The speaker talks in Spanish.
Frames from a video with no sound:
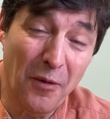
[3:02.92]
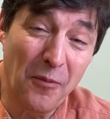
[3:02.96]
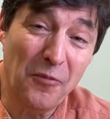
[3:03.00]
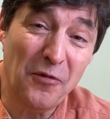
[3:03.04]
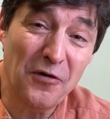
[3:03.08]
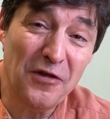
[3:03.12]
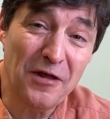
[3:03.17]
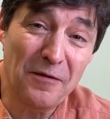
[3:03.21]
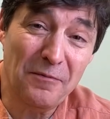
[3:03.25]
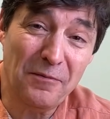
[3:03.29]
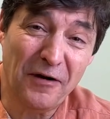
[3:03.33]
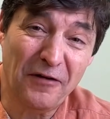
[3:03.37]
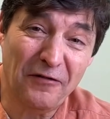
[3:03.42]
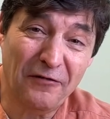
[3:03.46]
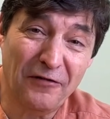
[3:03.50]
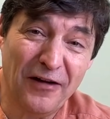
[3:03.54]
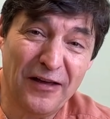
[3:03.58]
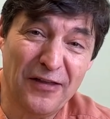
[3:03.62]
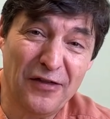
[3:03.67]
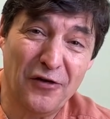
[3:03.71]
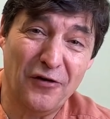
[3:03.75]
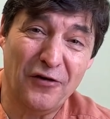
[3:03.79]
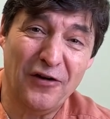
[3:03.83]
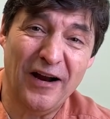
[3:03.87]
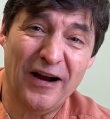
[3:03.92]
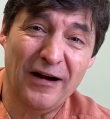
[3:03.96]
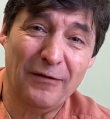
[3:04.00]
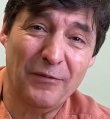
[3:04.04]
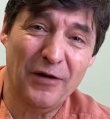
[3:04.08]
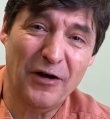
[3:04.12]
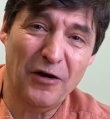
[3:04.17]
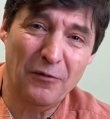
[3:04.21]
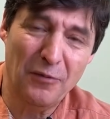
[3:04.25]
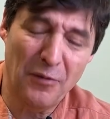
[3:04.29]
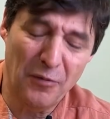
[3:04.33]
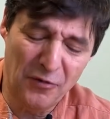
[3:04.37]
puede
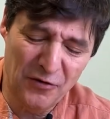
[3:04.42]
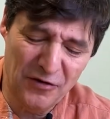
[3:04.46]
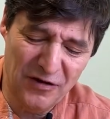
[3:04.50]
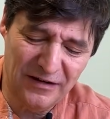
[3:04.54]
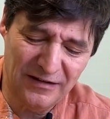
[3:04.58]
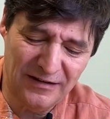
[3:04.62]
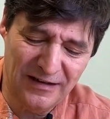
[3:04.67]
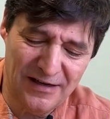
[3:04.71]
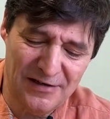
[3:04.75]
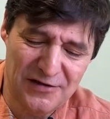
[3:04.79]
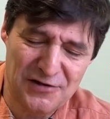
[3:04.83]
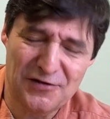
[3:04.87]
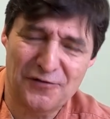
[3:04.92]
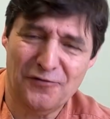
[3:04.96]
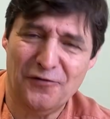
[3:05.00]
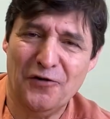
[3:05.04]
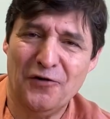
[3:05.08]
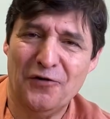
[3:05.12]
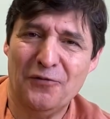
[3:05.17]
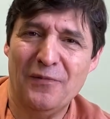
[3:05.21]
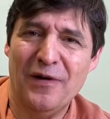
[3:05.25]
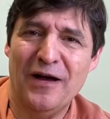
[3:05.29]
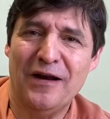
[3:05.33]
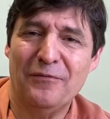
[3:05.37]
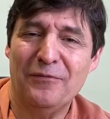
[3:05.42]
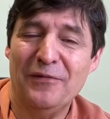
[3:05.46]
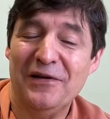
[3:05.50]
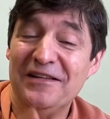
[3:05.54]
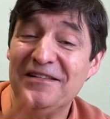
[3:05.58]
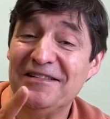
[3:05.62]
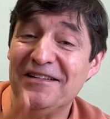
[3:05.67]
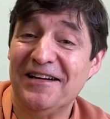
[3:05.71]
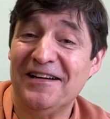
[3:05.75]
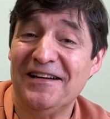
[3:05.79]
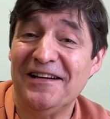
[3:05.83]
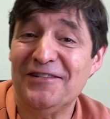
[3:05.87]
perfeccionarme, cómo puede transformarme. Y
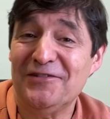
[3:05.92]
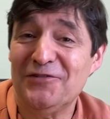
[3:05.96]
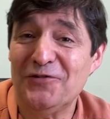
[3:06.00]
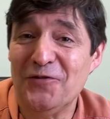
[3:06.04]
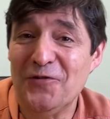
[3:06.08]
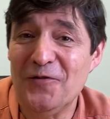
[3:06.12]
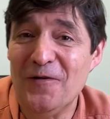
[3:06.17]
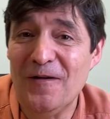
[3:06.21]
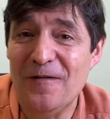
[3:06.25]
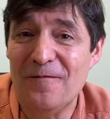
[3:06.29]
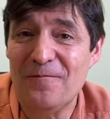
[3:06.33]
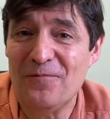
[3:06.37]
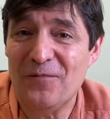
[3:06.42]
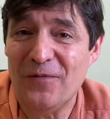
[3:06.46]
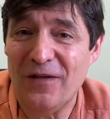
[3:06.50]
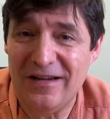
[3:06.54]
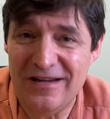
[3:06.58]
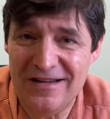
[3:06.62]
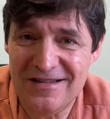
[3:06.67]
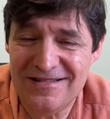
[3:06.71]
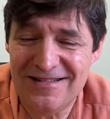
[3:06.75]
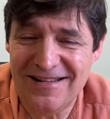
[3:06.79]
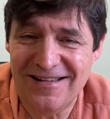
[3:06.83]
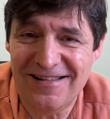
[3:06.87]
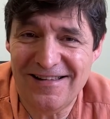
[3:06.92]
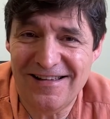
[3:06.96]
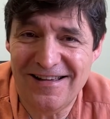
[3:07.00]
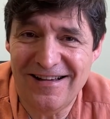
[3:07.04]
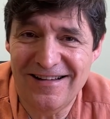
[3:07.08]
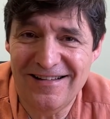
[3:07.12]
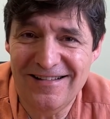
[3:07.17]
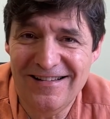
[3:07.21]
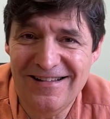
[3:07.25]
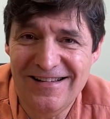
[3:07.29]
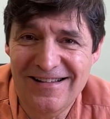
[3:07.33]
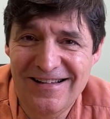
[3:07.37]
te reto en este día
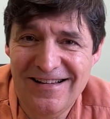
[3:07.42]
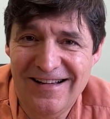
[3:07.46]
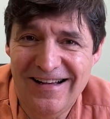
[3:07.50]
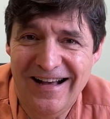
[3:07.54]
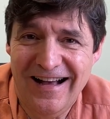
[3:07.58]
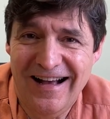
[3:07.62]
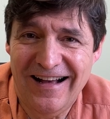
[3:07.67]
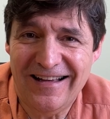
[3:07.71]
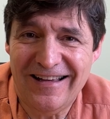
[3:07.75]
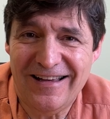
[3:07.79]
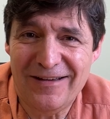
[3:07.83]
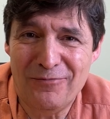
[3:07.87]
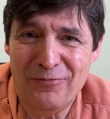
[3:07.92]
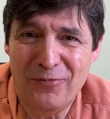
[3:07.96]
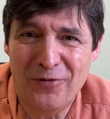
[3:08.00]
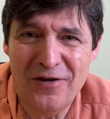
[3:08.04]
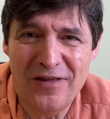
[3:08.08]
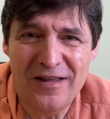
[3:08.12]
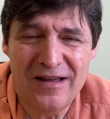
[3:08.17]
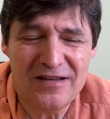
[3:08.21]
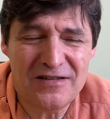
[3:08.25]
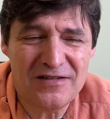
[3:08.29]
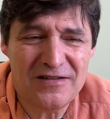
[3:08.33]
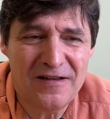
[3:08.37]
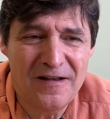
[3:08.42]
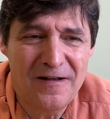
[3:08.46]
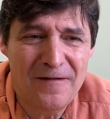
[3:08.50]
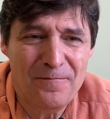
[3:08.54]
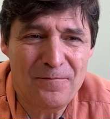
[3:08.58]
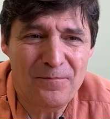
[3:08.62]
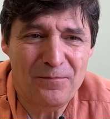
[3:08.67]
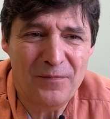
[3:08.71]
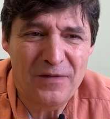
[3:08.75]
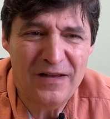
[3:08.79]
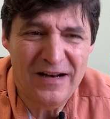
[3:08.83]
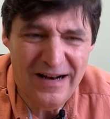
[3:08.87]
a que puedas
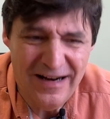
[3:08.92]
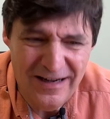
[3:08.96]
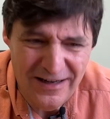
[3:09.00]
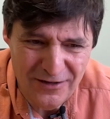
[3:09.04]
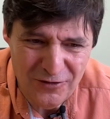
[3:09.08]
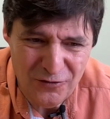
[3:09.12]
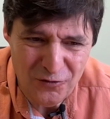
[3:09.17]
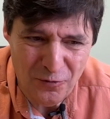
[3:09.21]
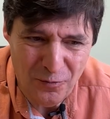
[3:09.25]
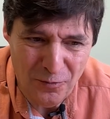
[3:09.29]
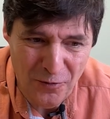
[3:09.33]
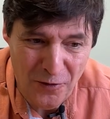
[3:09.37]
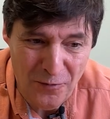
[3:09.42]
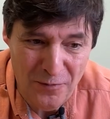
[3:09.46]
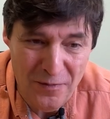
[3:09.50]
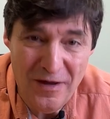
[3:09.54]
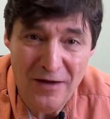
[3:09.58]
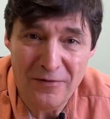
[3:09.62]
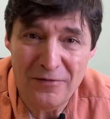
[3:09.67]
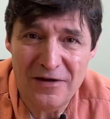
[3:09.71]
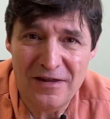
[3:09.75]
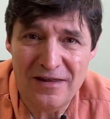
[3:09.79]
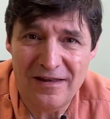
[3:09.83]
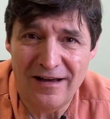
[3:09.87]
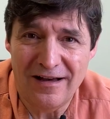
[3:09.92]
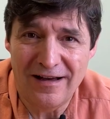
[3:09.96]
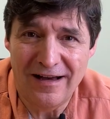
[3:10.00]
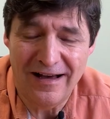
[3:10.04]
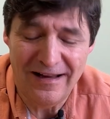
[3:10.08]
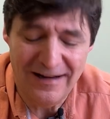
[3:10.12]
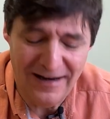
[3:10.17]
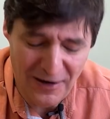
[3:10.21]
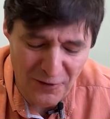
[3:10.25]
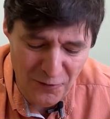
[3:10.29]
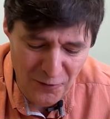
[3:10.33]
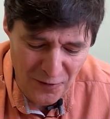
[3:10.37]
mirar tu propia vida a
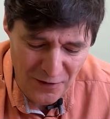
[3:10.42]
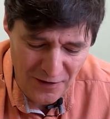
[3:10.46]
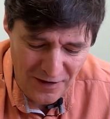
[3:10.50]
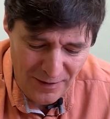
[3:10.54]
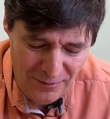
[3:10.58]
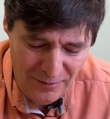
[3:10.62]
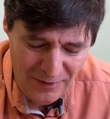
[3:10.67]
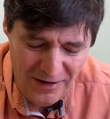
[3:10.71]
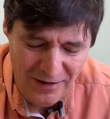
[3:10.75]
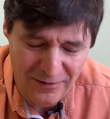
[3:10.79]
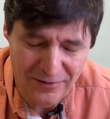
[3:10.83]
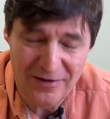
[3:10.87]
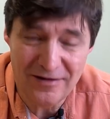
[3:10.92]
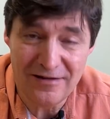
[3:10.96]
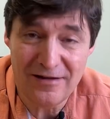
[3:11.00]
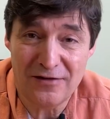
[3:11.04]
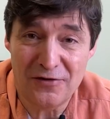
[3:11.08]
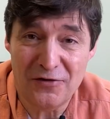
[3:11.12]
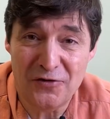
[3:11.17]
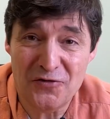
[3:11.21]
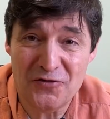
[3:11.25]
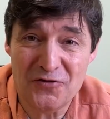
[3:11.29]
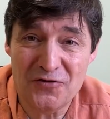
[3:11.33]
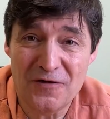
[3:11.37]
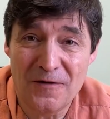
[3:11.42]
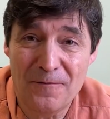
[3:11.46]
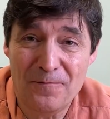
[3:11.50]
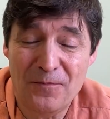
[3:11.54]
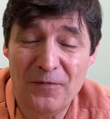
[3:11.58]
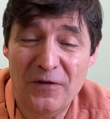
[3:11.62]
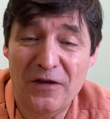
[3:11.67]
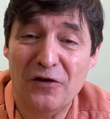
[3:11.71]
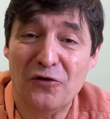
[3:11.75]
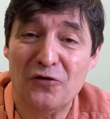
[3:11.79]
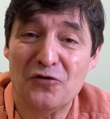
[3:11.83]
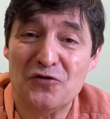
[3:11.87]
la luz de la palabra de Dios
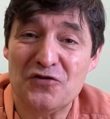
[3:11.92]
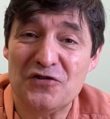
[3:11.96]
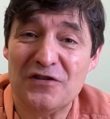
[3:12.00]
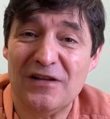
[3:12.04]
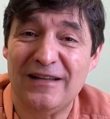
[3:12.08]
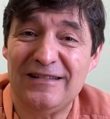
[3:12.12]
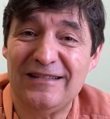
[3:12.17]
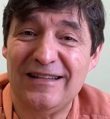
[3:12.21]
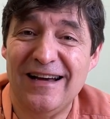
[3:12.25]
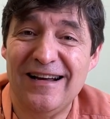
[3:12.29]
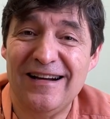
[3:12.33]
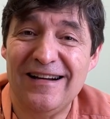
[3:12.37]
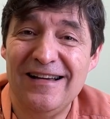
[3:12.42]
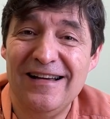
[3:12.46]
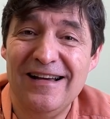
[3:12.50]
y constatar